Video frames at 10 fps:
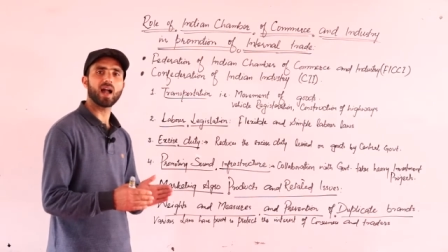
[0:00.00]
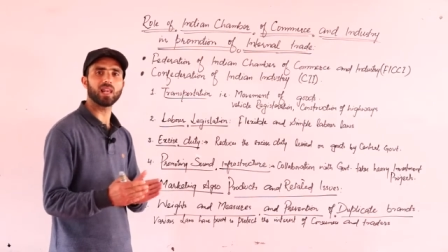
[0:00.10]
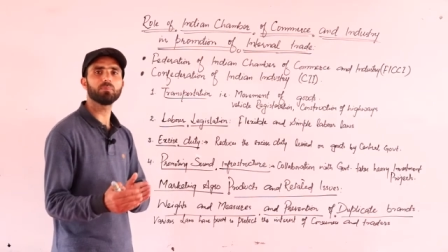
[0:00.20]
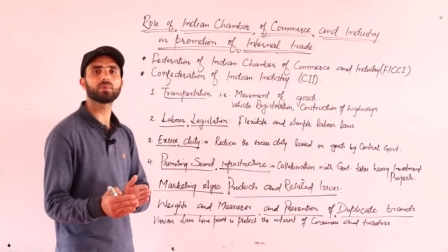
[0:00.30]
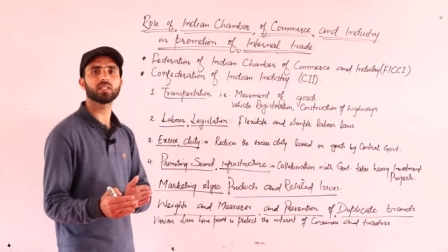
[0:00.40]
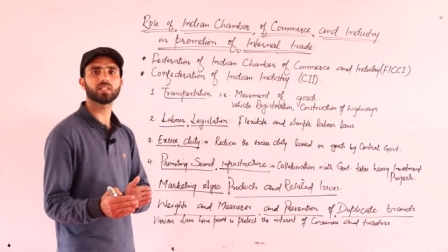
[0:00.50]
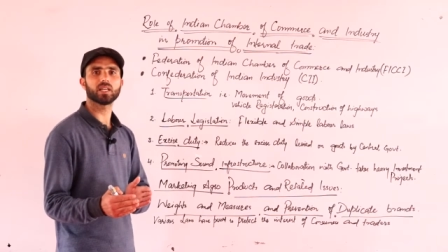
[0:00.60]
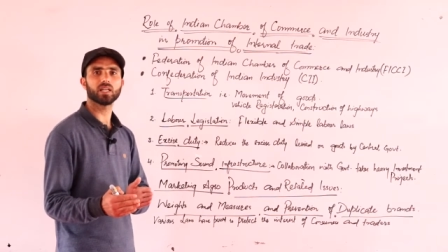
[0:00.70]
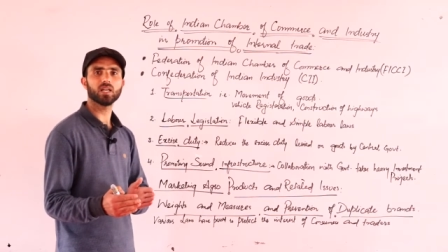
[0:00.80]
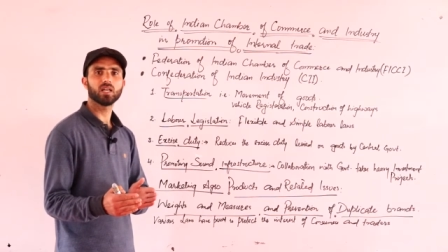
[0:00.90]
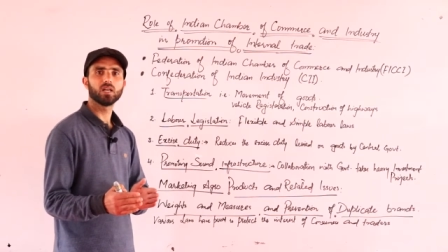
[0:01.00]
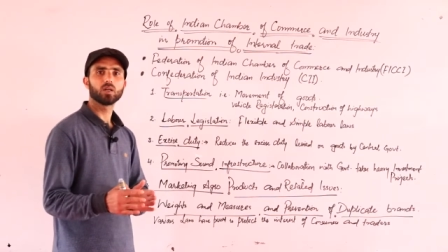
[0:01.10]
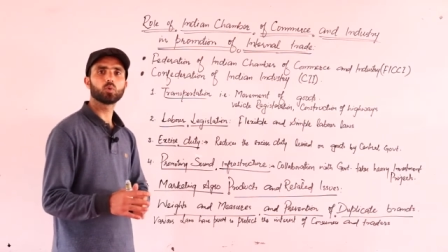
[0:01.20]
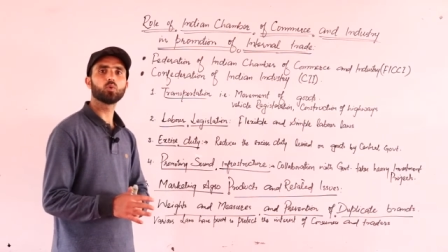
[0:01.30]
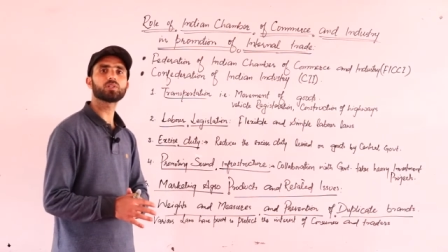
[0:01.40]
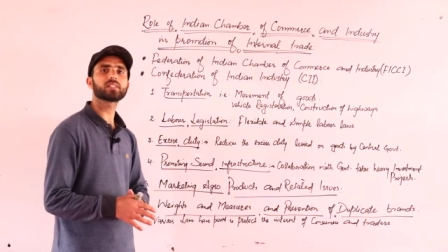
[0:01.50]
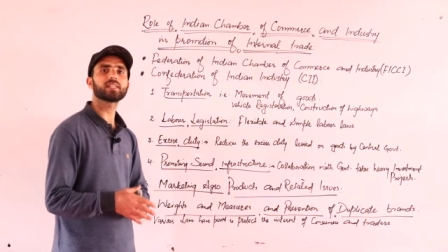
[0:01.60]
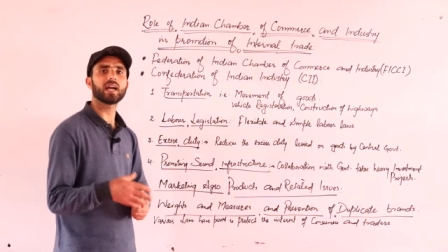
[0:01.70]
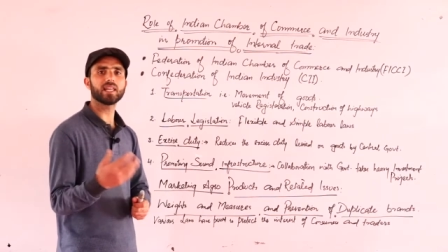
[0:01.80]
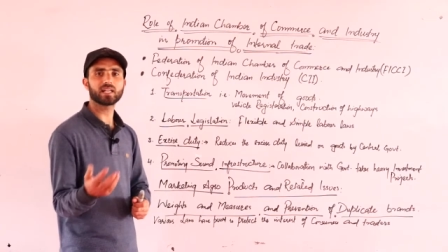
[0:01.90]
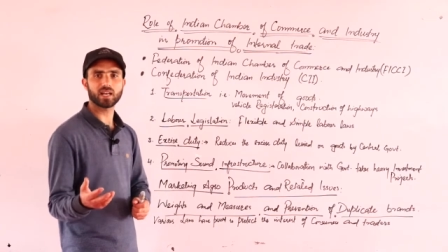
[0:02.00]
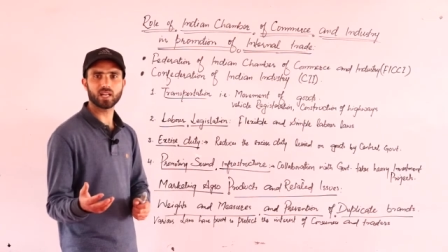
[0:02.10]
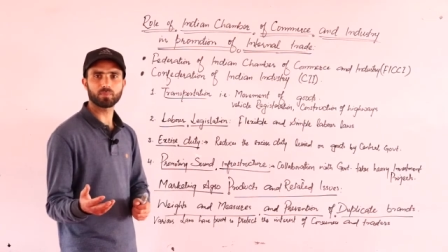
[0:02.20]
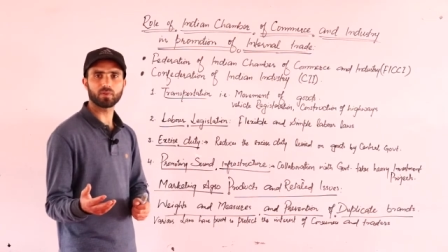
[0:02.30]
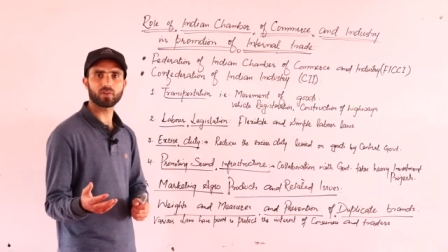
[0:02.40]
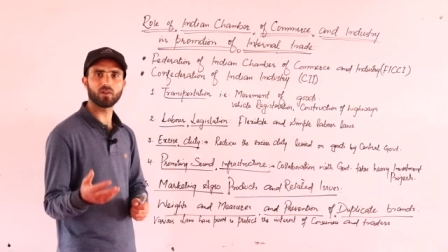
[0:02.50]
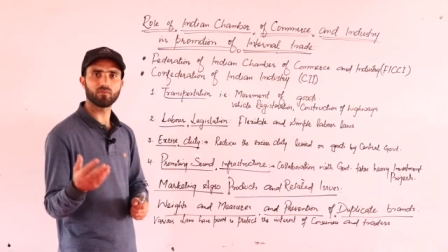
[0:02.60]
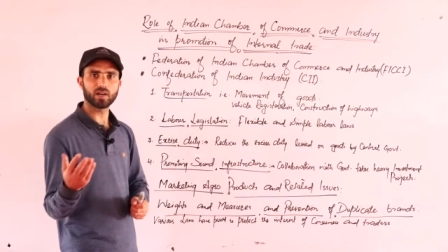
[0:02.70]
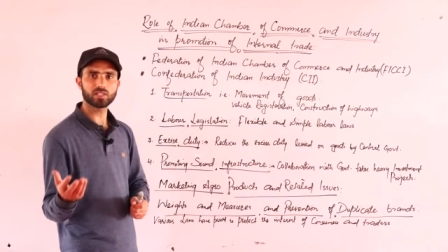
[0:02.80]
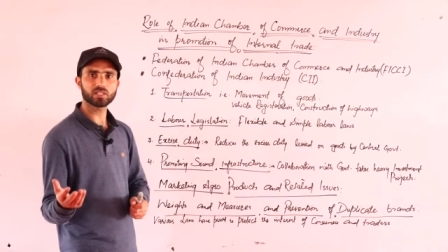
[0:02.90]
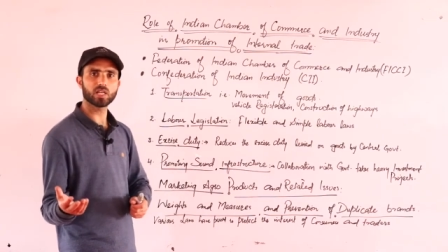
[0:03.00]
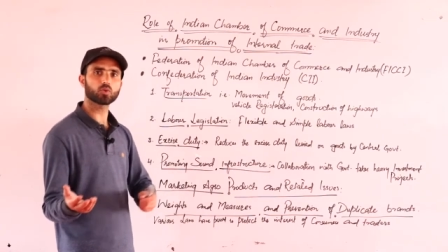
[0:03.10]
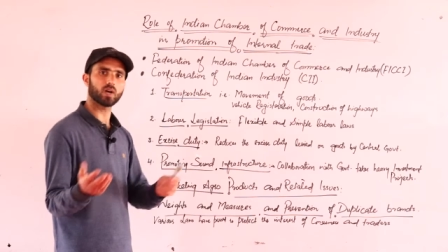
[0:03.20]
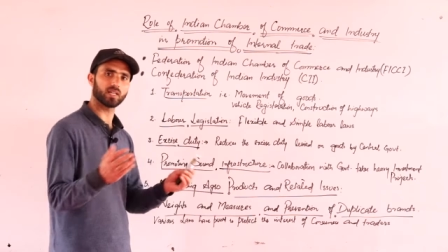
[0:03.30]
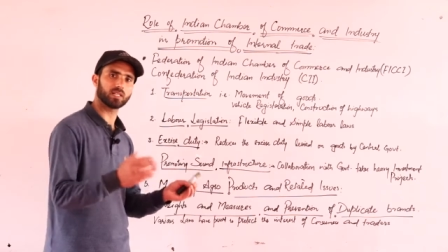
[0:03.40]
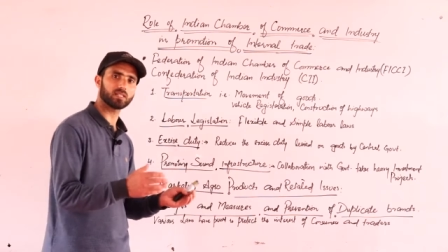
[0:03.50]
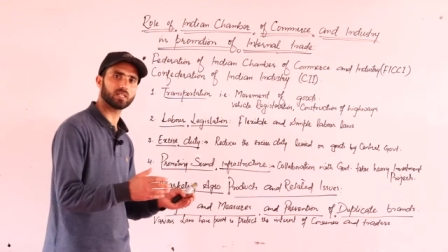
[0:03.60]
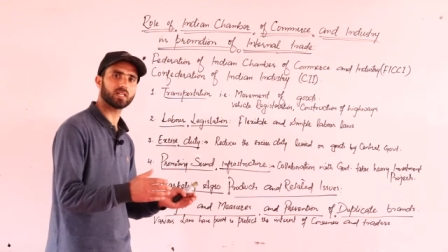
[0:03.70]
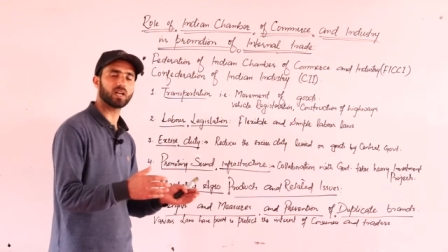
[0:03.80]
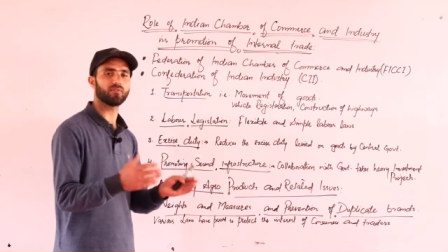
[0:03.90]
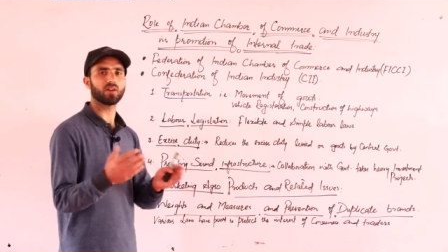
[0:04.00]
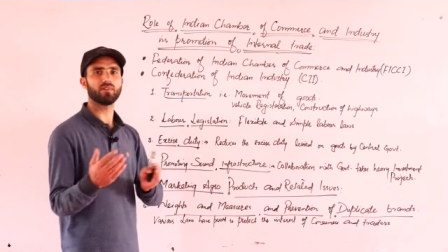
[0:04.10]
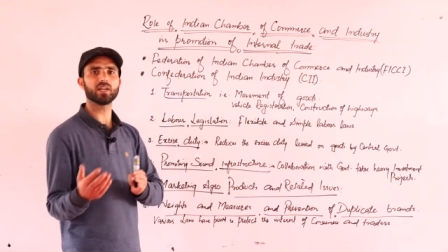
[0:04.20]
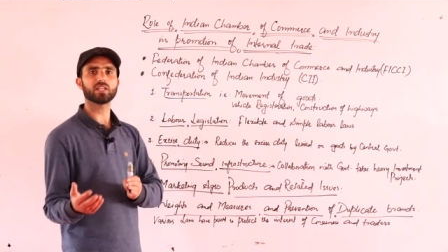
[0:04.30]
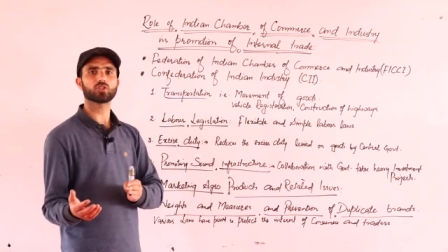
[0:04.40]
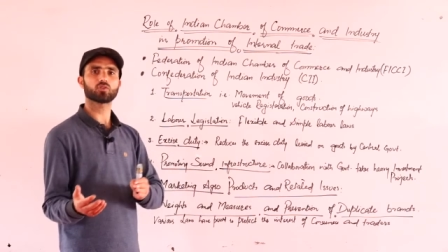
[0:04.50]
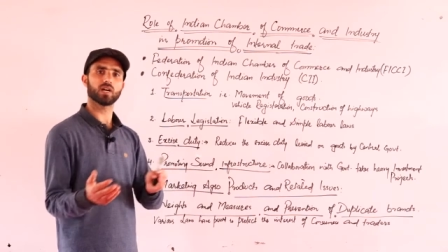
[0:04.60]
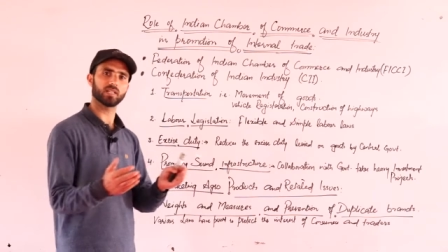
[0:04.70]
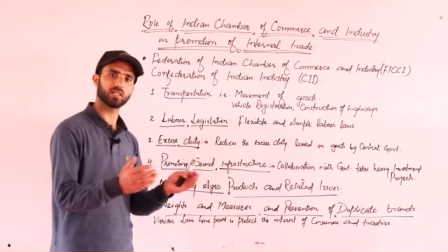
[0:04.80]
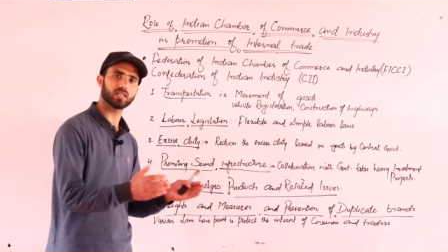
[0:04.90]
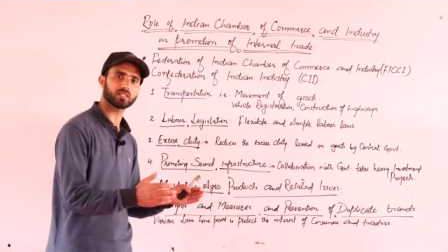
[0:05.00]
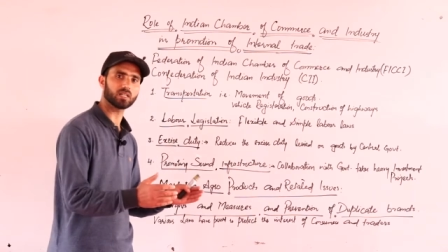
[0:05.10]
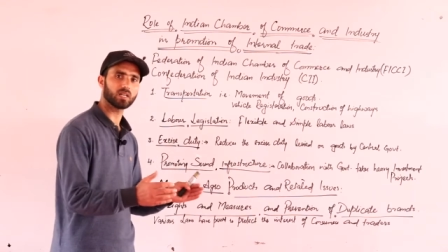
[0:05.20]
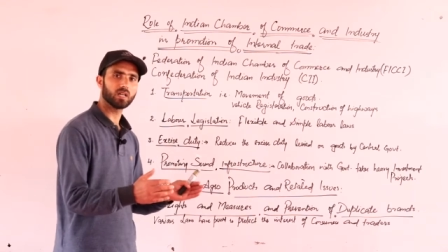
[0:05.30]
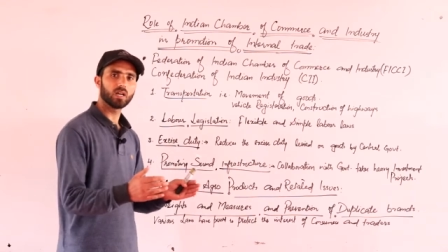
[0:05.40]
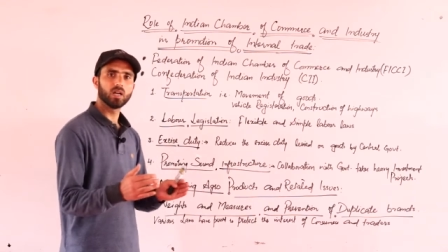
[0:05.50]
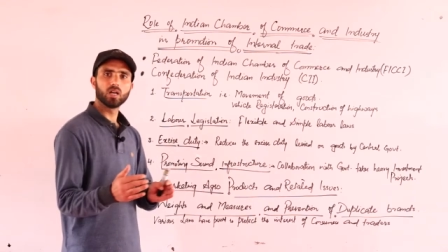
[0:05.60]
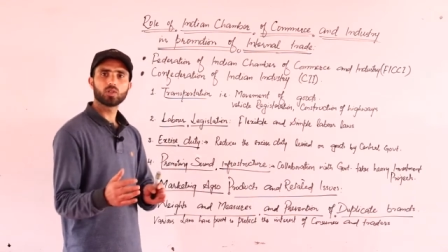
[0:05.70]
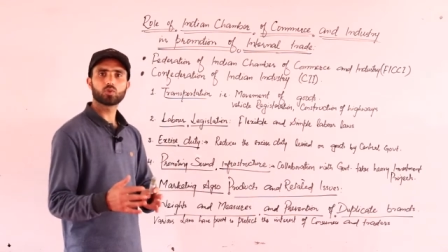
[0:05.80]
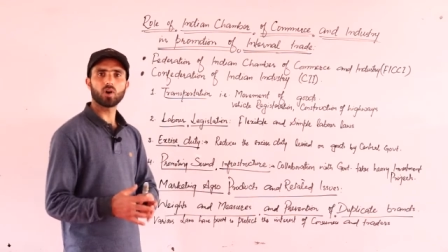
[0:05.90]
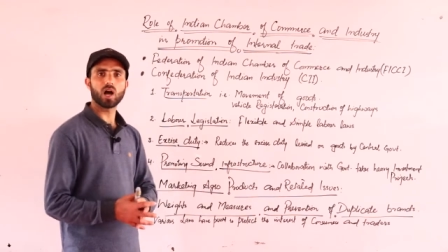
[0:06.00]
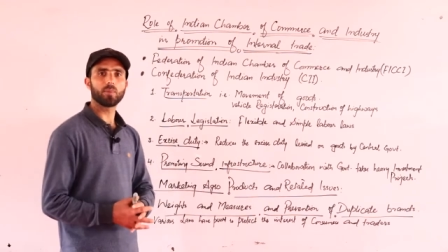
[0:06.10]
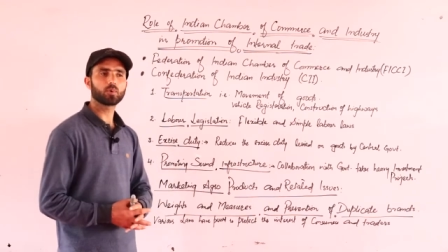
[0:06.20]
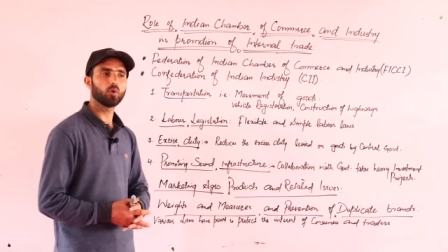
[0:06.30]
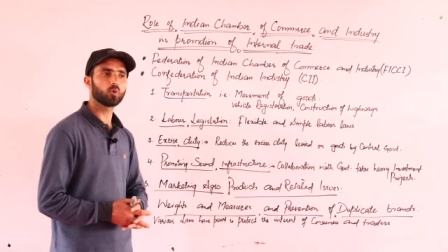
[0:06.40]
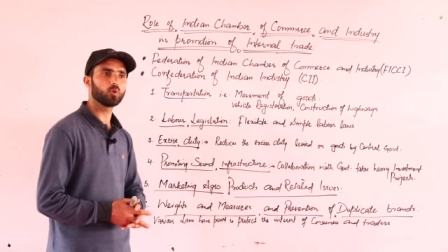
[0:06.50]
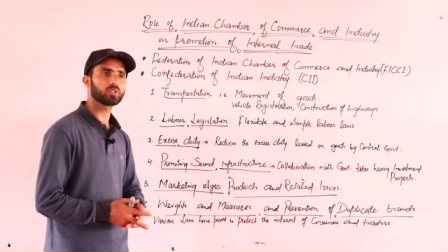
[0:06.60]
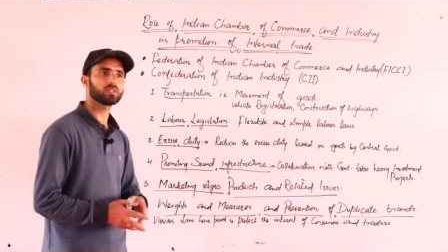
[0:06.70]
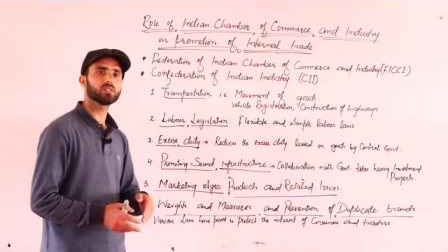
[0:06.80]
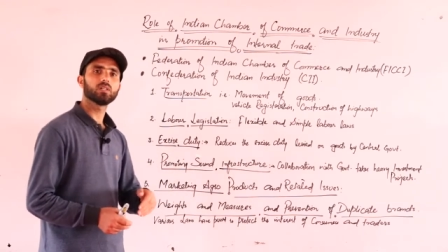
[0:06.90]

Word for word: हेल्प करते हैं गुड्स कैरी करने में फ्रॉम वन स्टेट टू अनदर स्टेट या फ्रॉम वन डिस्ट्रिक्ट टू अनदर डिस्ट्रिक्ट जो आपको गुड्स